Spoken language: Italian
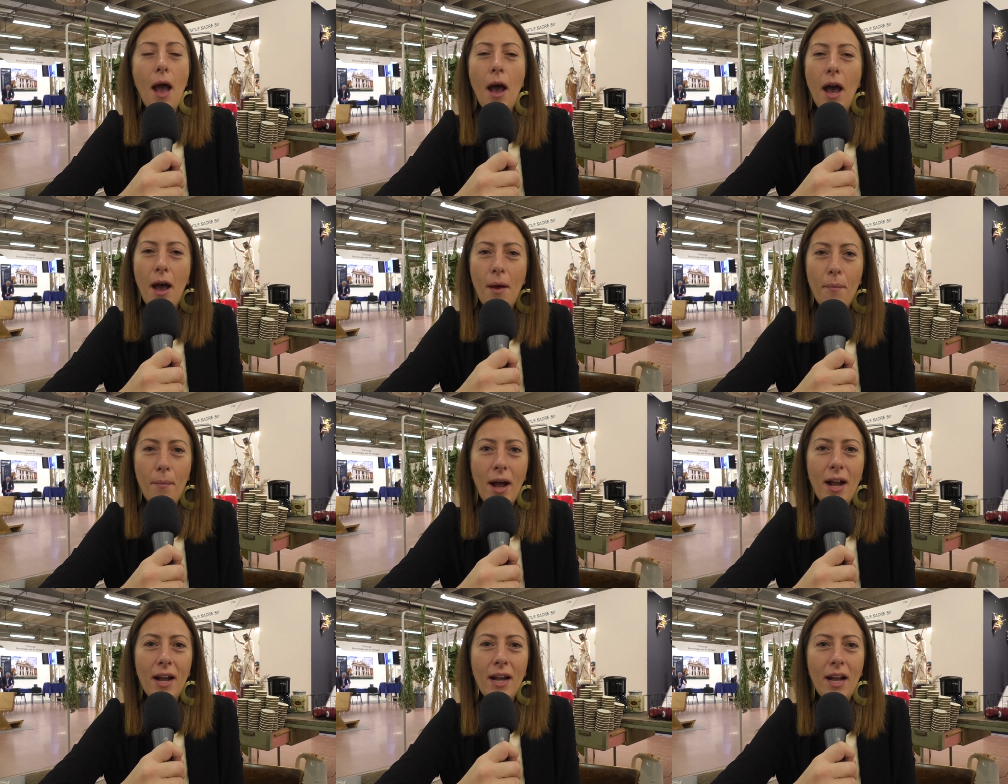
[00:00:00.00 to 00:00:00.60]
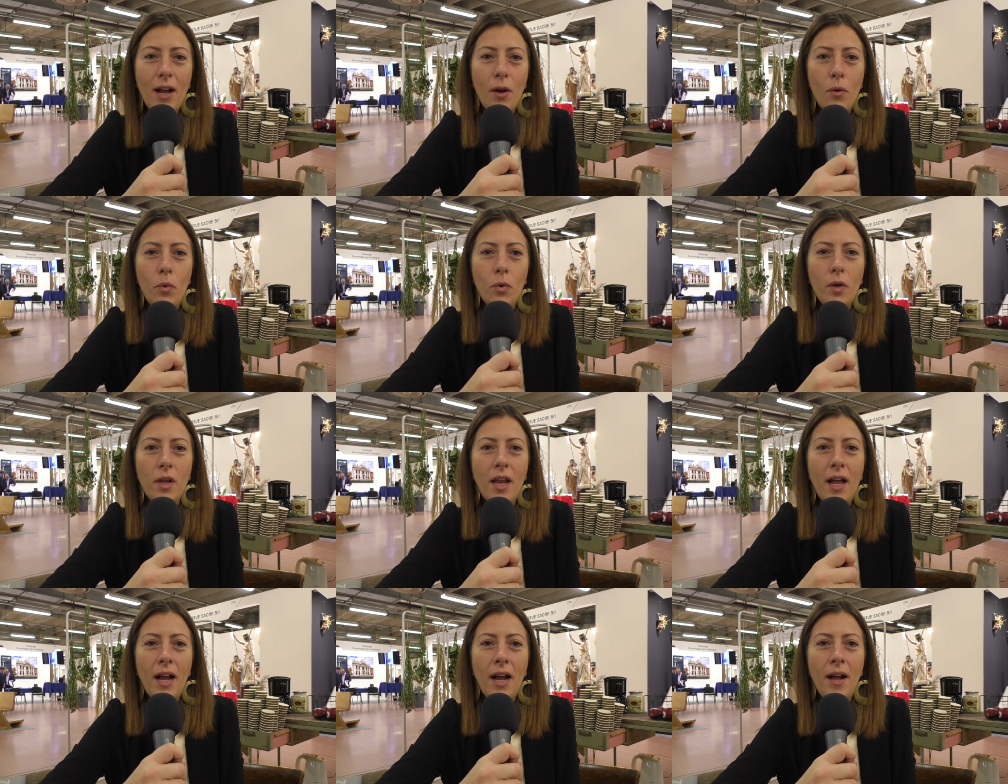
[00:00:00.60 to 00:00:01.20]
eh, manca
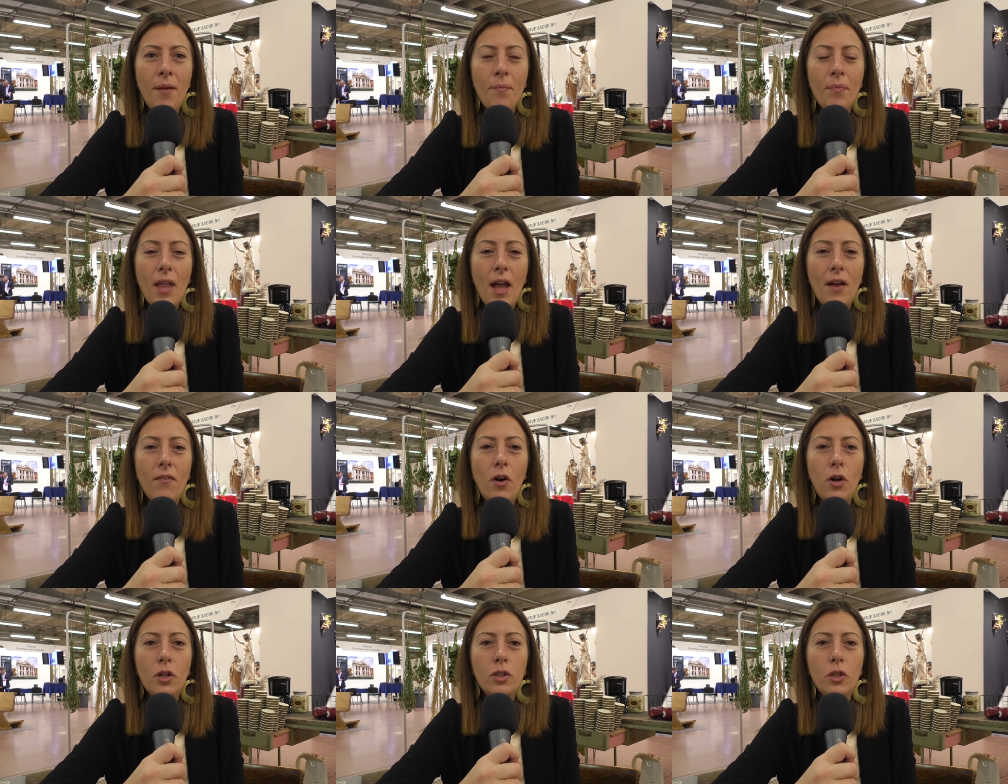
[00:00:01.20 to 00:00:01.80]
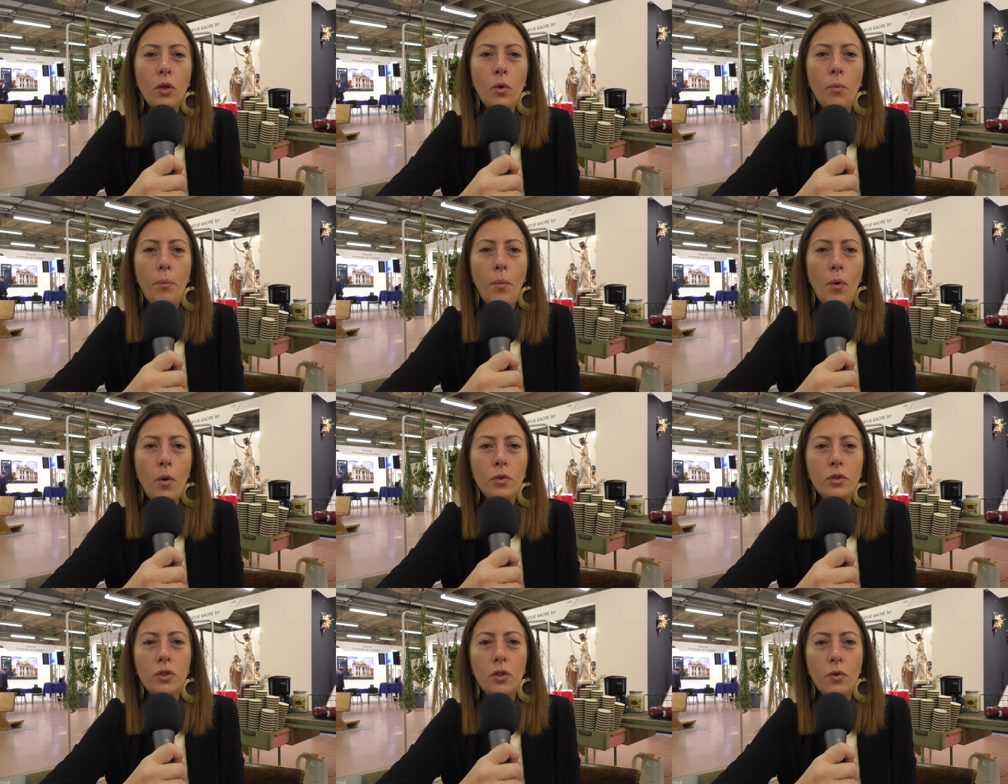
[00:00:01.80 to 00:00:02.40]
un, eh, a volte un
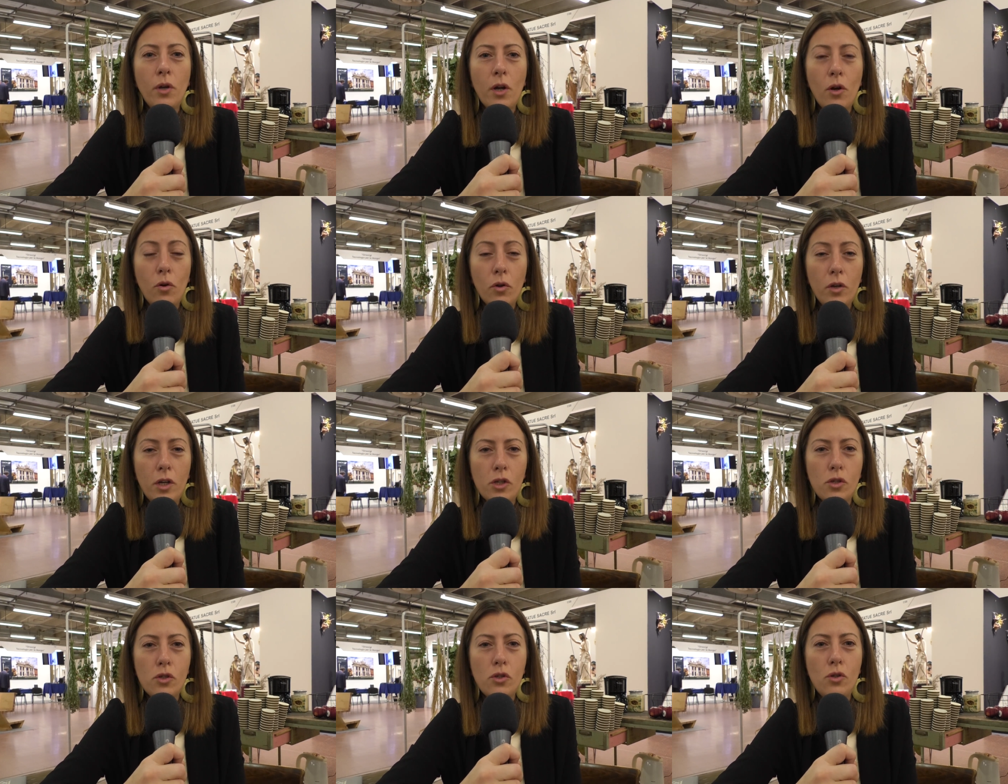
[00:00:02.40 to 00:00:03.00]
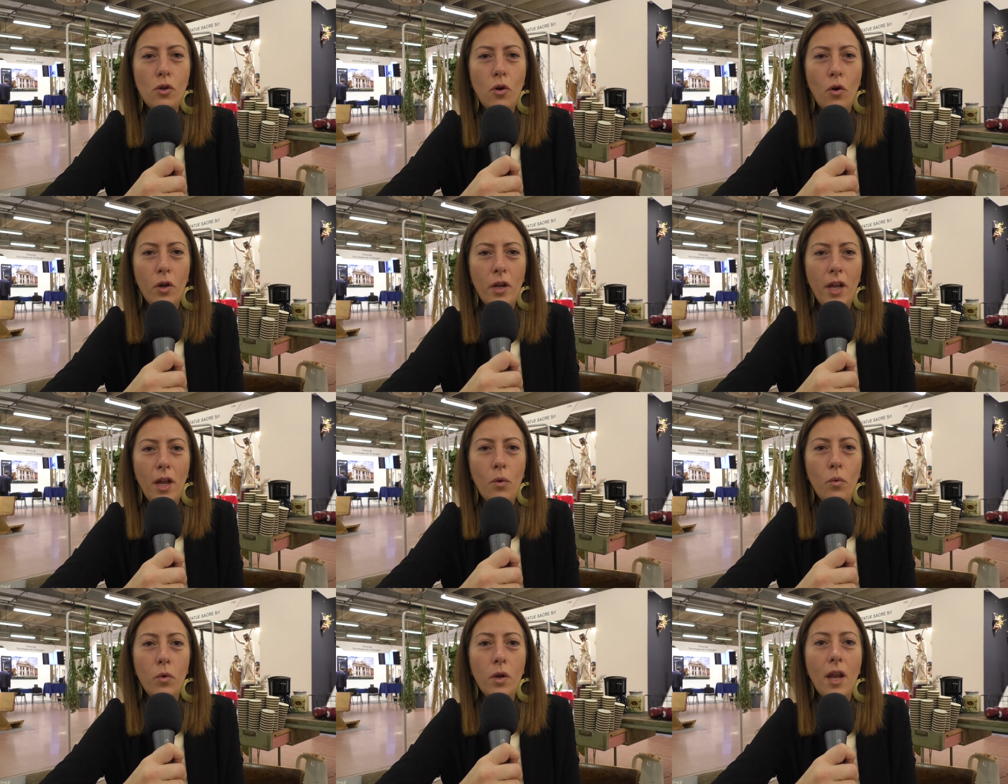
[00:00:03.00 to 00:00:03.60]
ponte, una
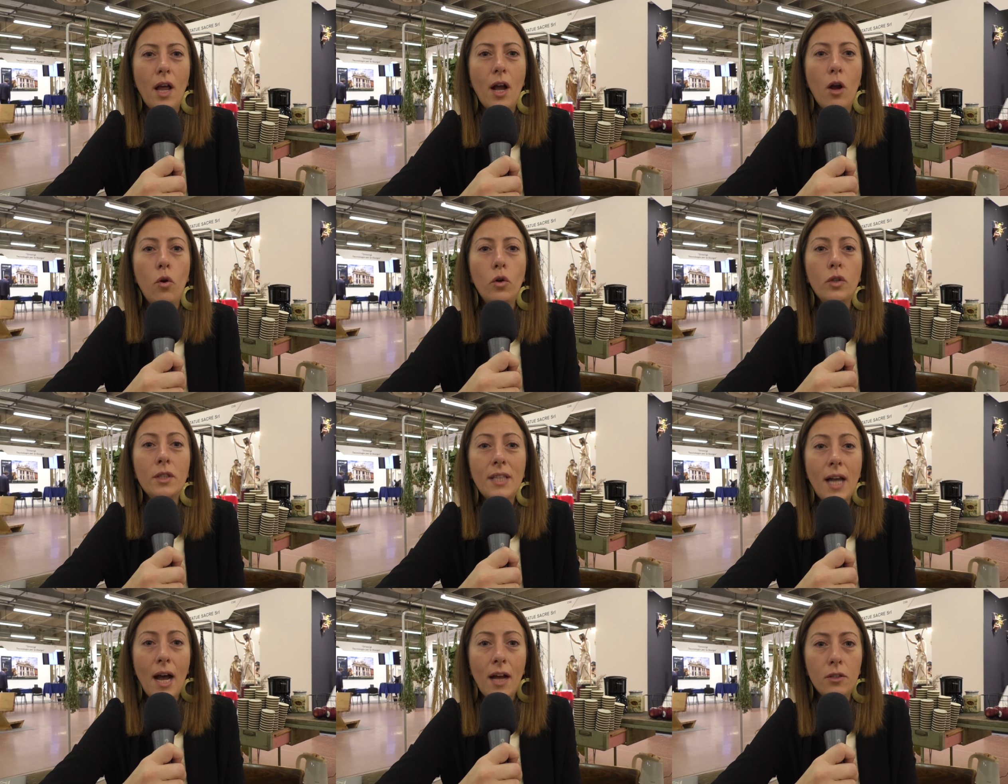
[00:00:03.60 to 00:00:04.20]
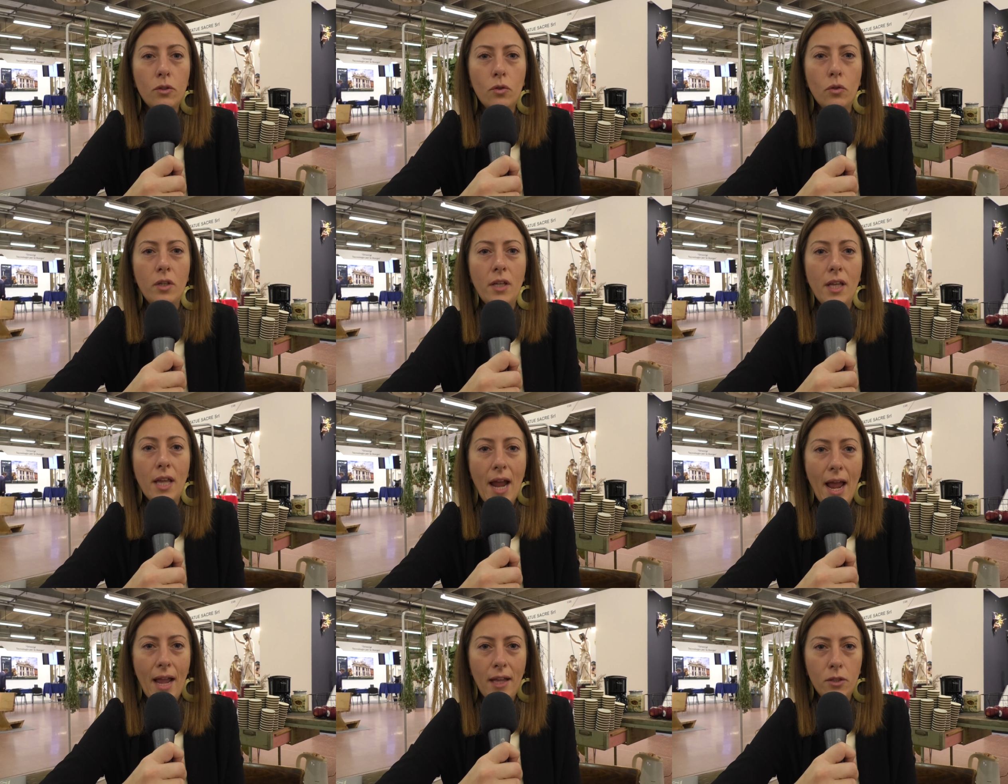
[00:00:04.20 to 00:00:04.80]
connessione, un contatto
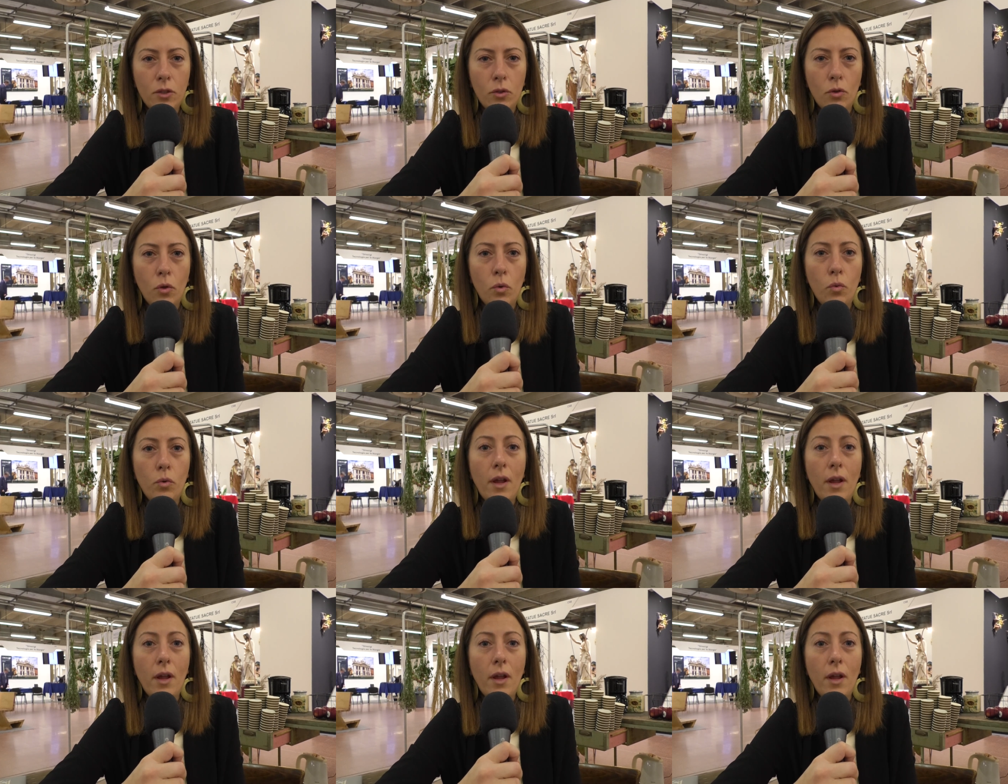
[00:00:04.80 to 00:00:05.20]
diretto,